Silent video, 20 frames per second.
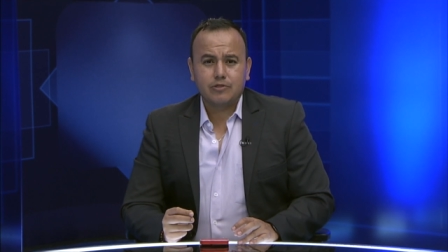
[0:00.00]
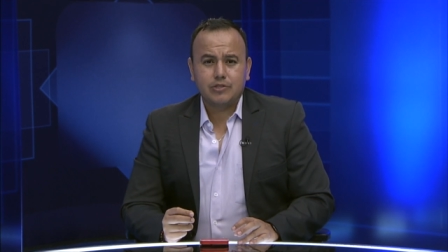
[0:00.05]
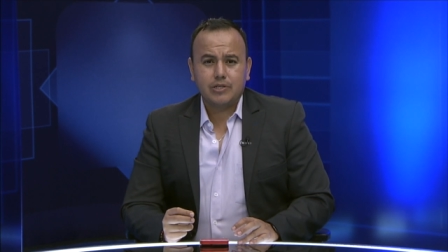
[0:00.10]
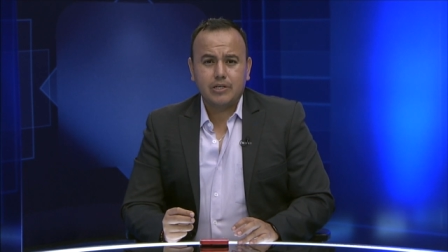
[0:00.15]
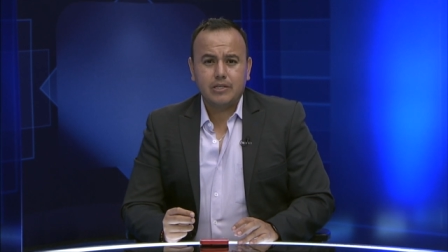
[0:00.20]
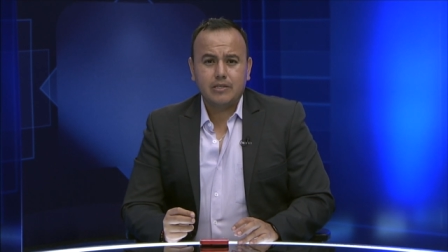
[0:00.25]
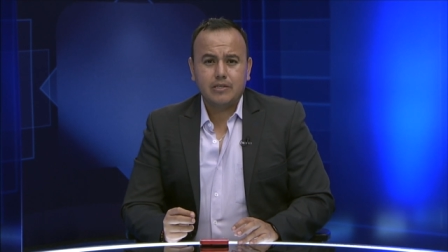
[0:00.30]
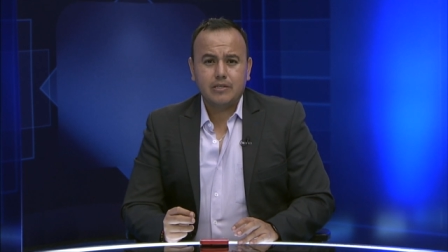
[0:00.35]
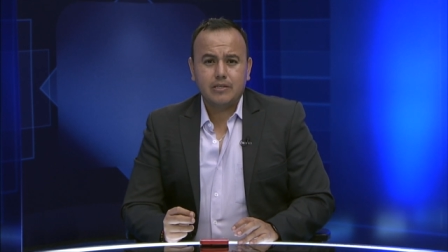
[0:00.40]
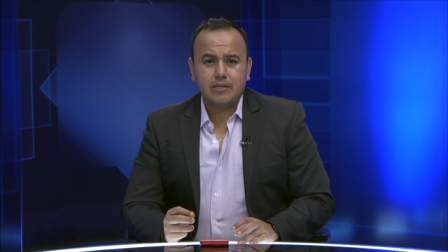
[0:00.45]

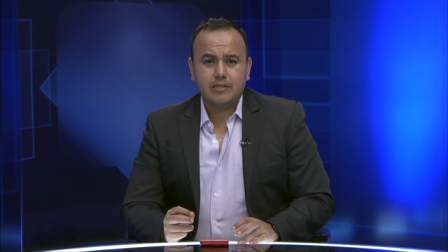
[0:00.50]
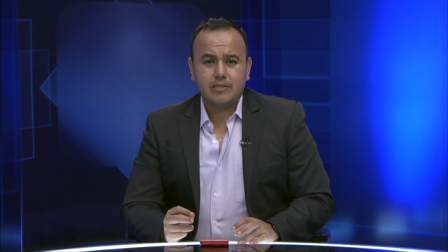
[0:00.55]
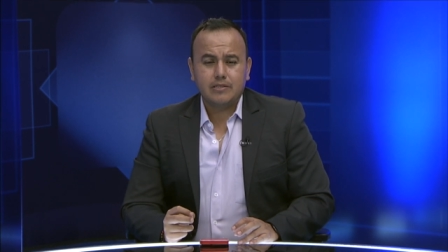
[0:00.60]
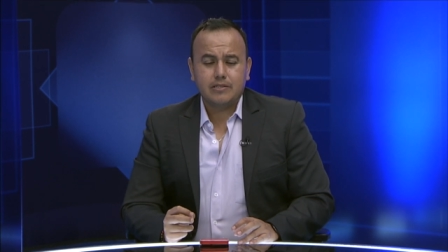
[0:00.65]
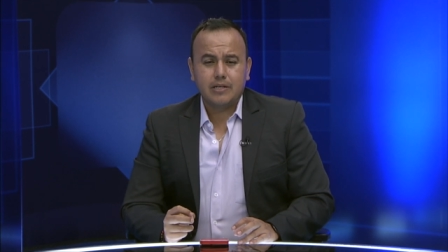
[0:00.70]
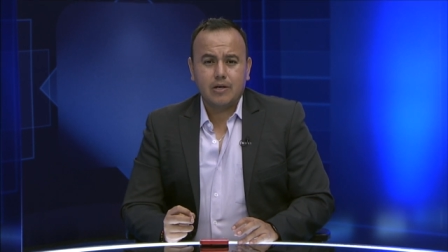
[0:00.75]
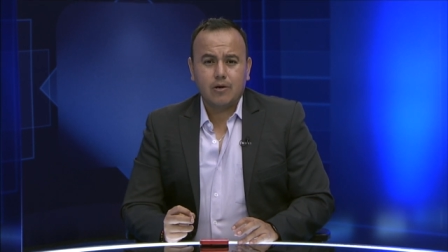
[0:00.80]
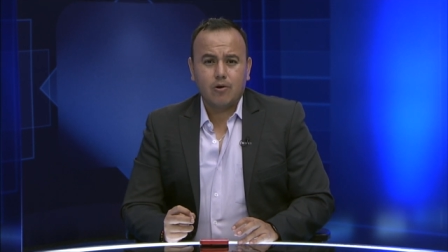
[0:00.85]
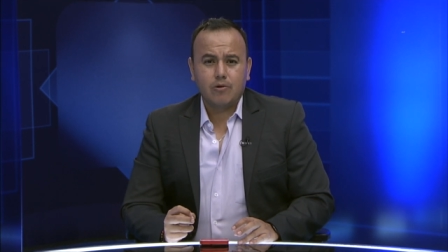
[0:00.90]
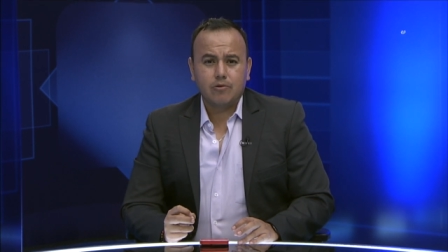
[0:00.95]
sin,
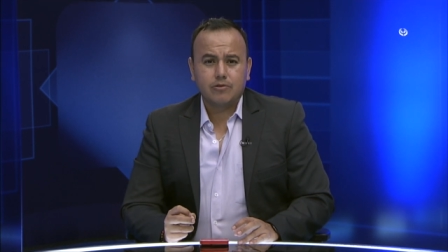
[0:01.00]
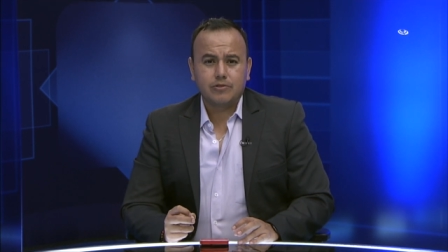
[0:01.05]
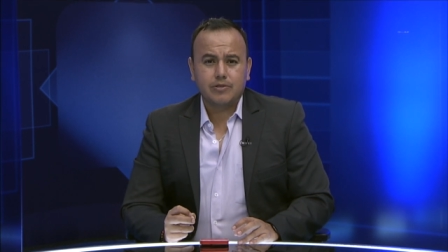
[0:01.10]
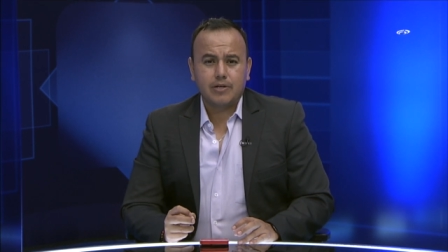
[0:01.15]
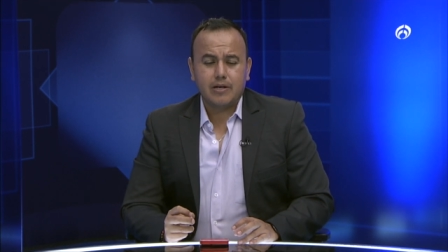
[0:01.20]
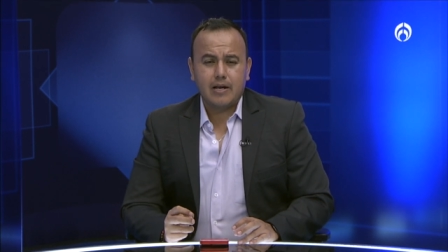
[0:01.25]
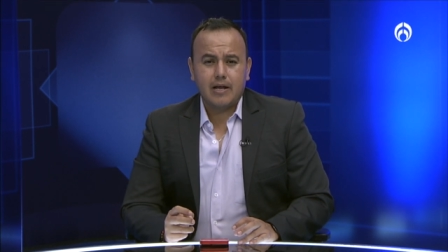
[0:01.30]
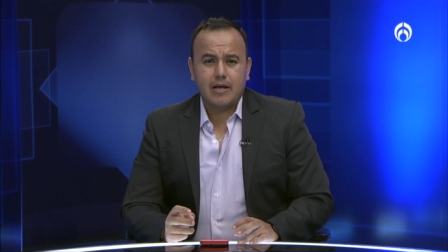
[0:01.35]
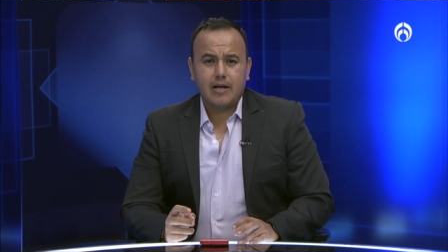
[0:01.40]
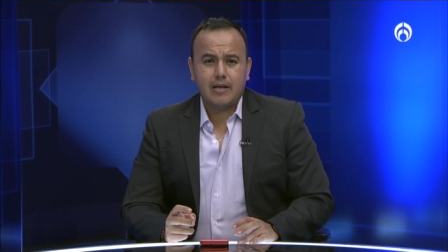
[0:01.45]
sin
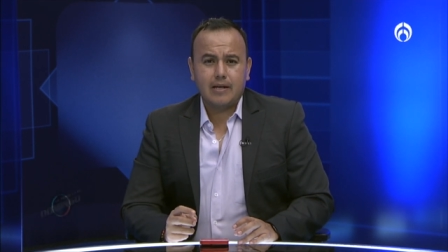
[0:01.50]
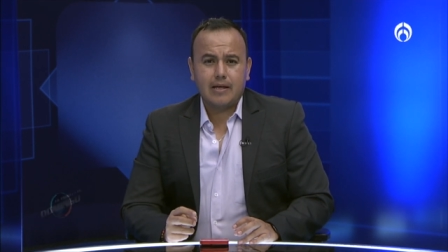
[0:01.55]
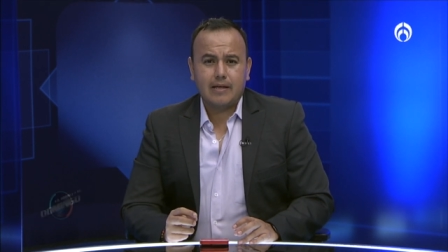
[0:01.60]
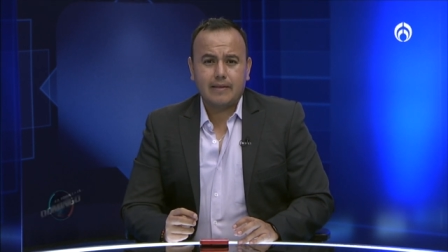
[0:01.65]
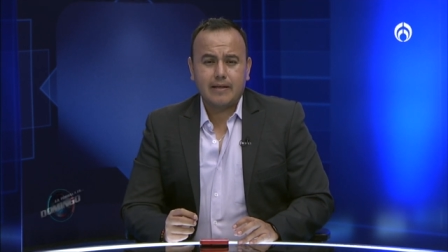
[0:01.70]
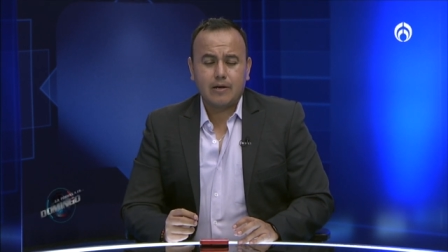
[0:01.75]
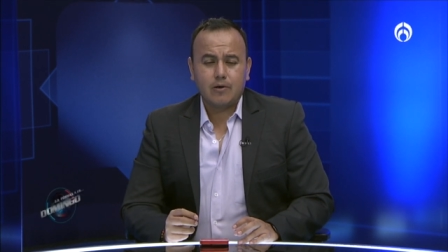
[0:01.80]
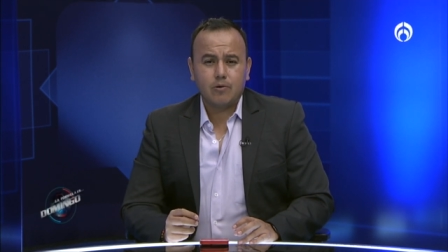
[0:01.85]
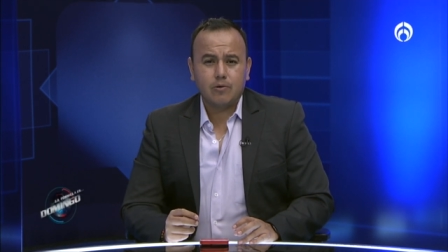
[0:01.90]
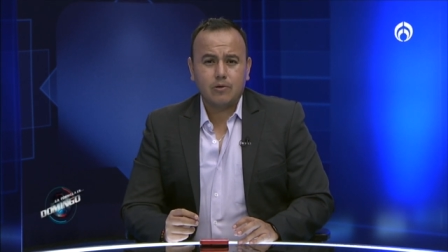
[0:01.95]
conocer la,
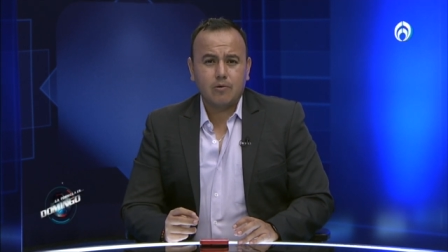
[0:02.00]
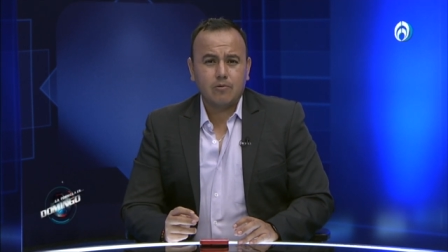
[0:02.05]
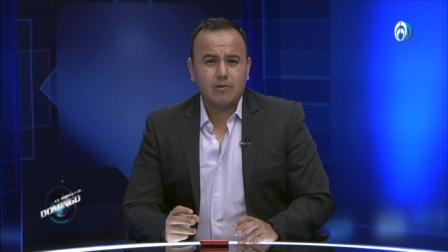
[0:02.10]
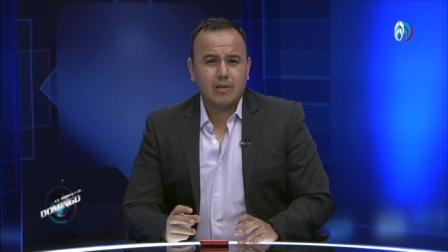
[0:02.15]
derrota.